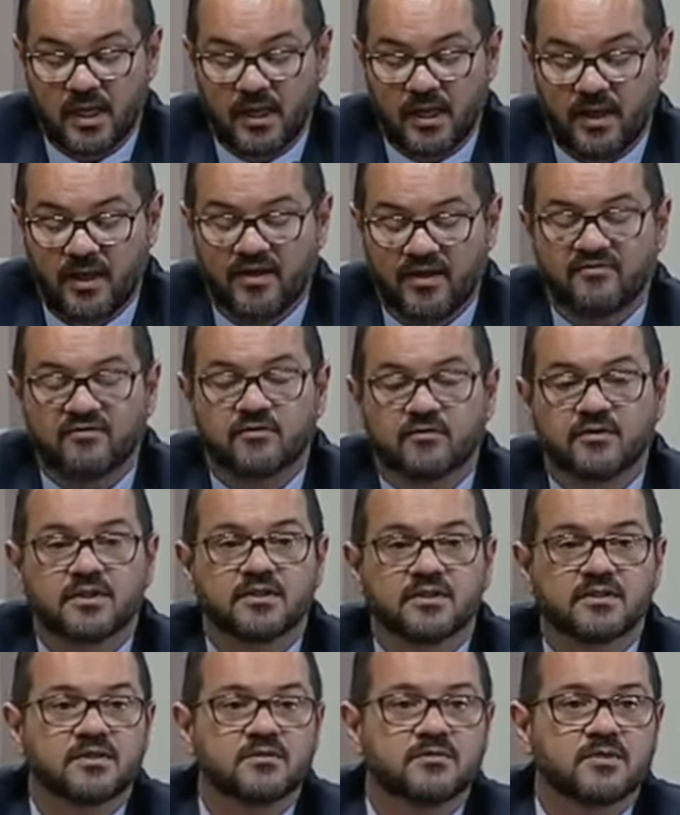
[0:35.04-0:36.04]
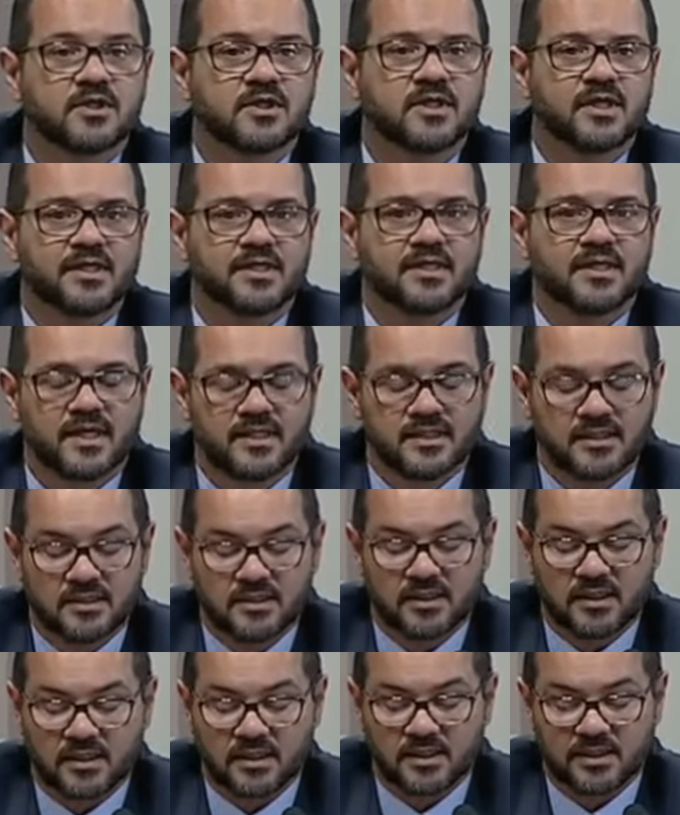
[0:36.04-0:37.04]
eleva o índice de mortalidade em
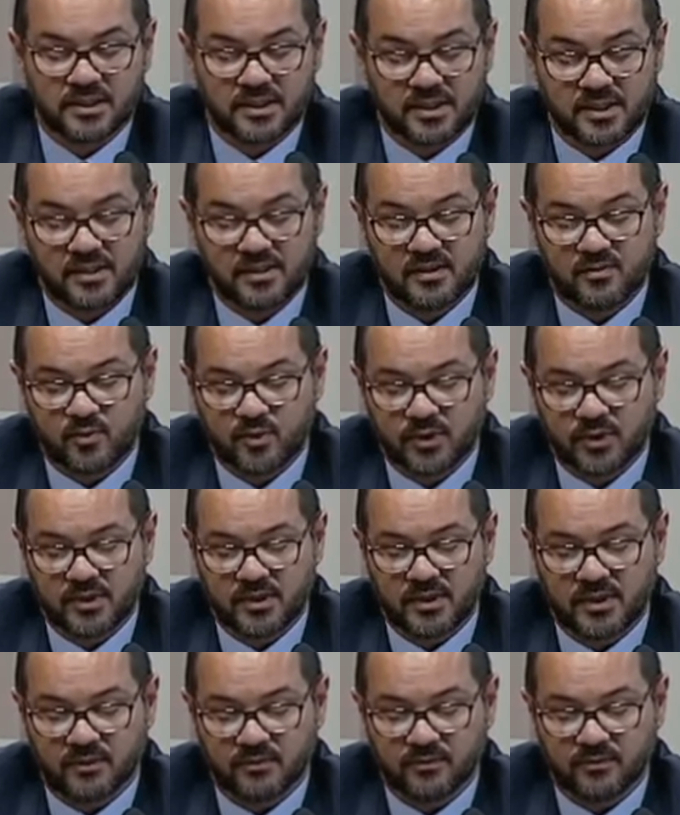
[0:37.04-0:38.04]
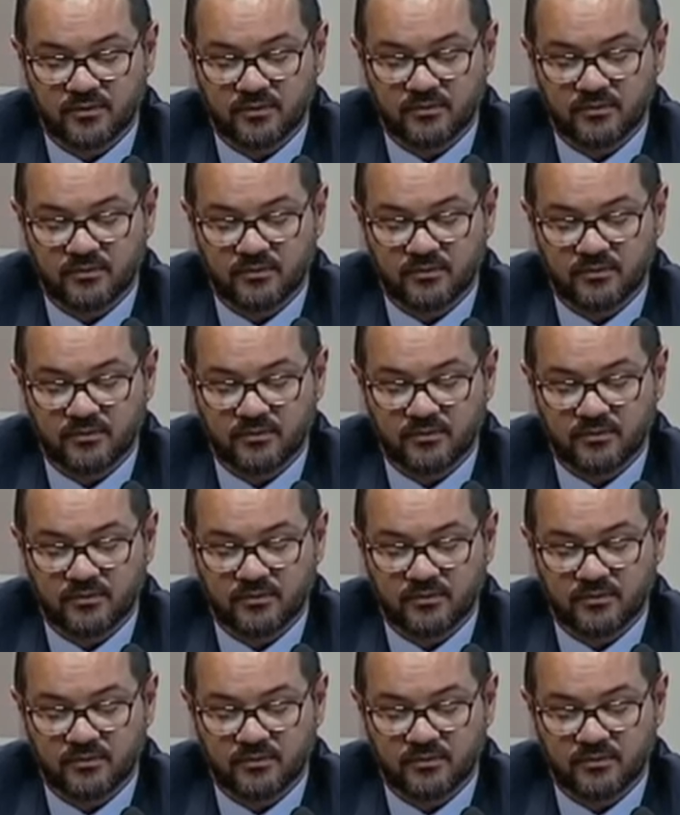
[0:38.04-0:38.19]
cerca de 15%.